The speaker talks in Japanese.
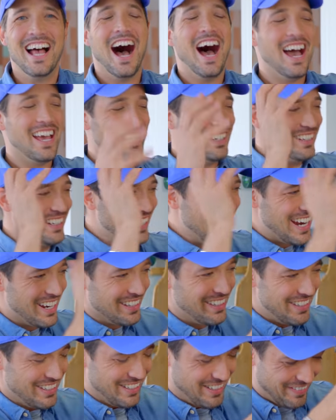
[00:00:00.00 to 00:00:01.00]
俳優にな
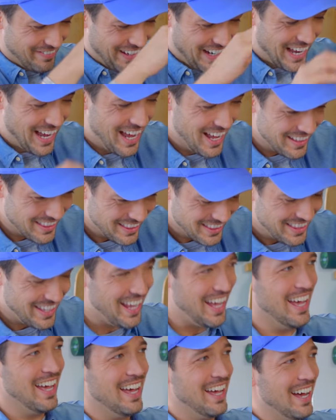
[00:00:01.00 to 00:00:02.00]
るっていう夢があっ
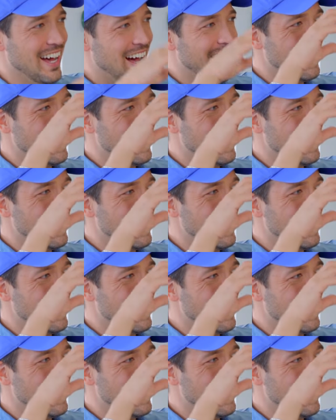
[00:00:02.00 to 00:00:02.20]
て